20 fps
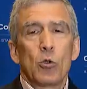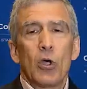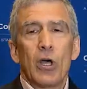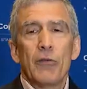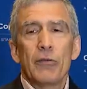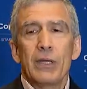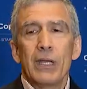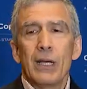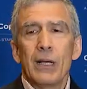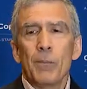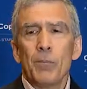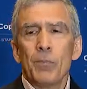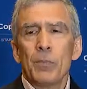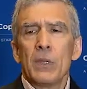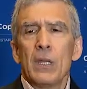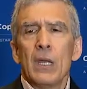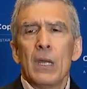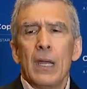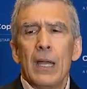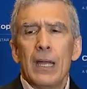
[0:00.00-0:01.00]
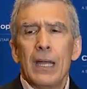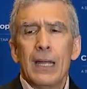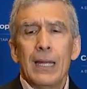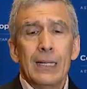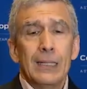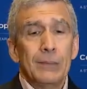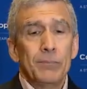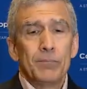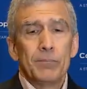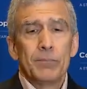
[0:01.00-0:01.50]
todavía,
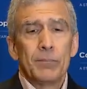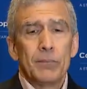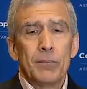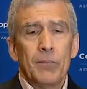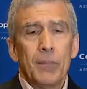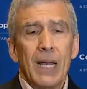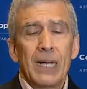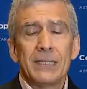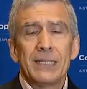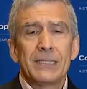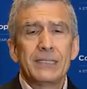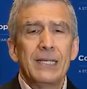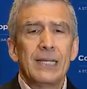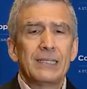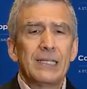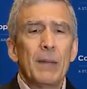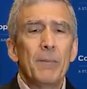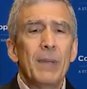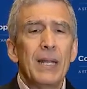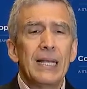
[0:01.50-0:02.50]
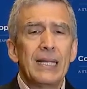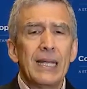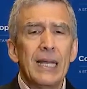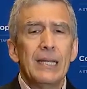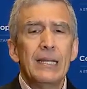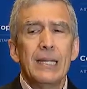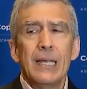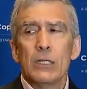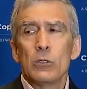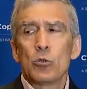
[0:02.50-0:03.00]
en más de
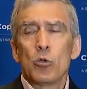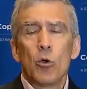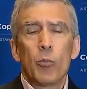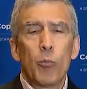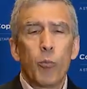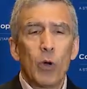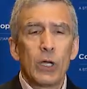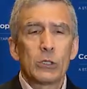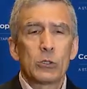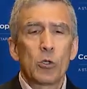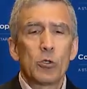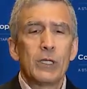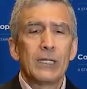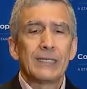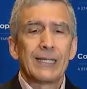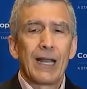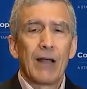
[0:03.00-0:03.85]
7.500 puestos de